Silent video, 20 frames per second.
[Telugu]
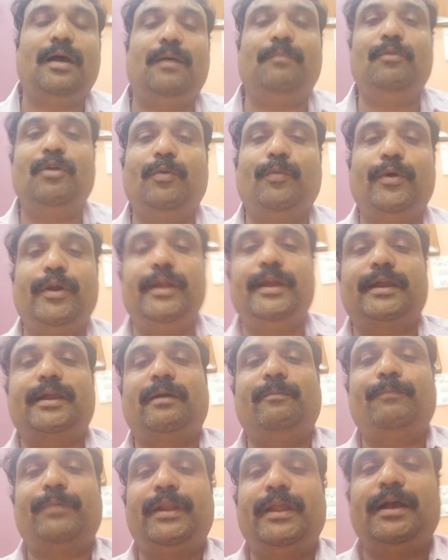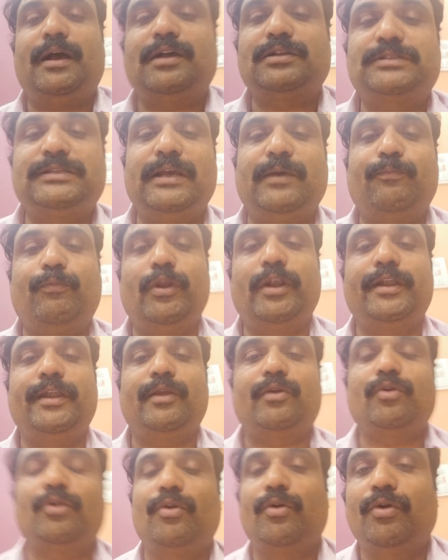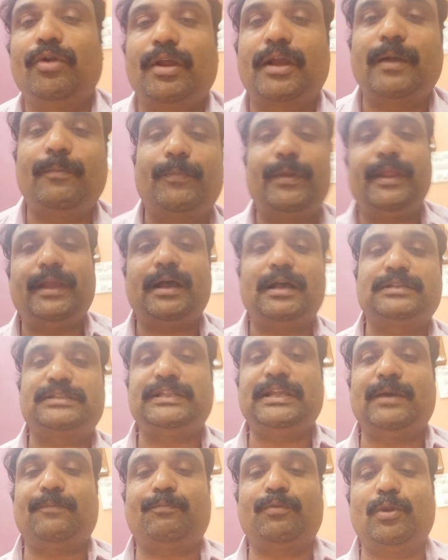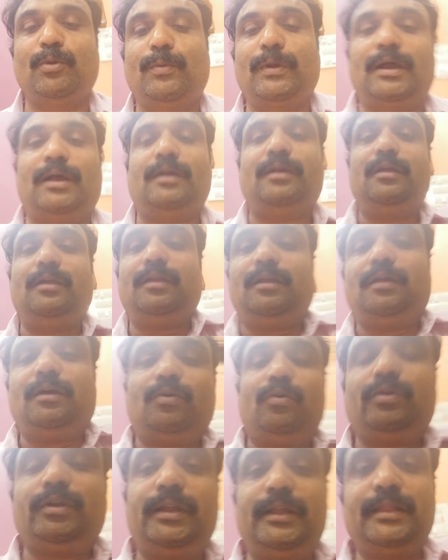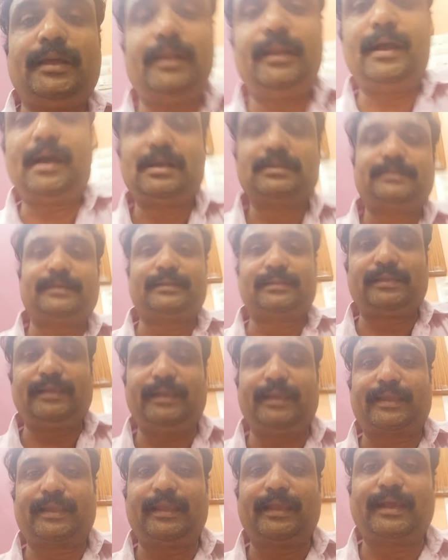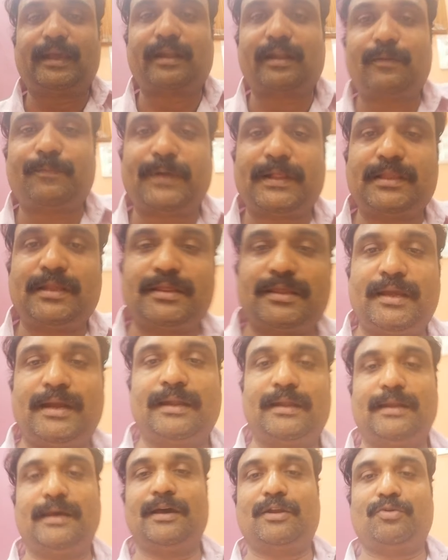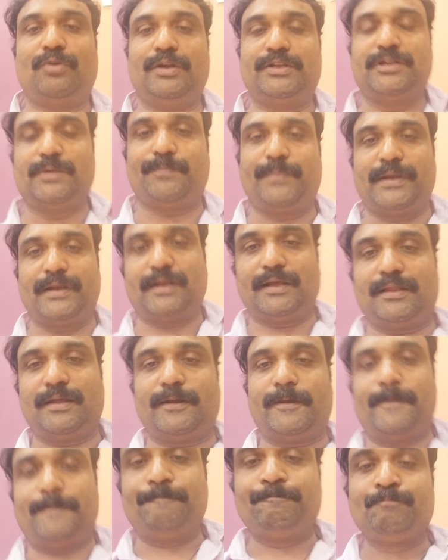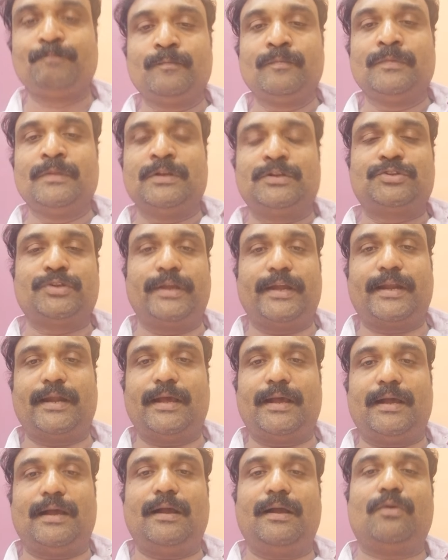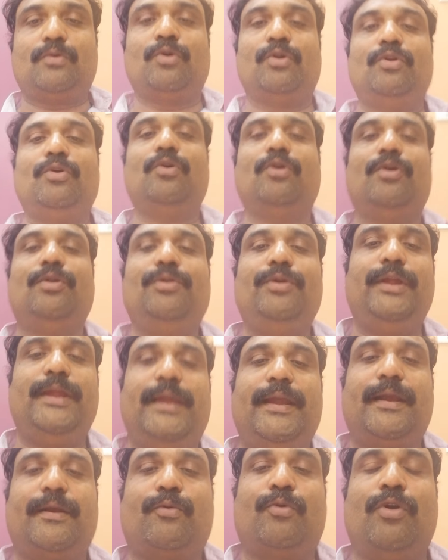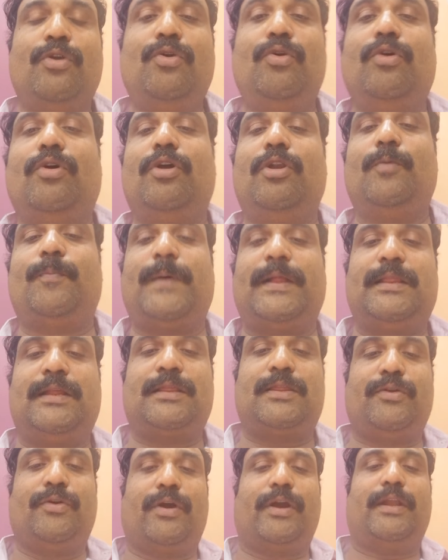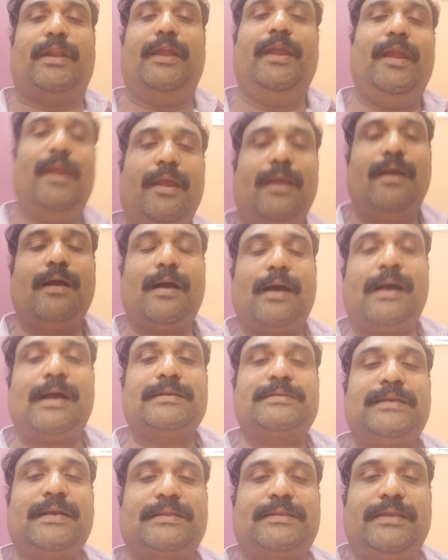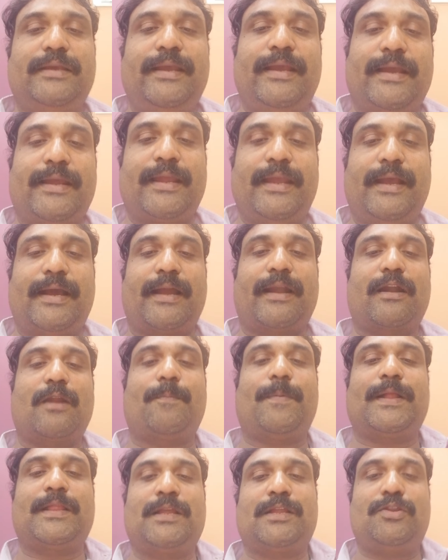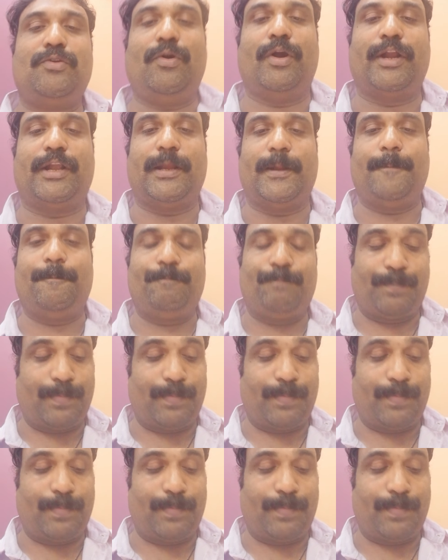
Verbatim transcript: అమ్ముడుపోయే కంపెనీ ఆస్తి అప్పులన్నీ కొనుగోలు కంపెనీ ఆస్తి అప్పులుగా ఉంటే దాన్ని ఆసక్తి ఏకీకరణ పద్ధతి అంటారు అని చెప్పాను కదా సో ఇక్కడ కొనుగోలు ఏ కొనుగోలు పద్ధతి ఒకటి ఆసక్తి ఏకీకరణ పద్ధతి ఒకటి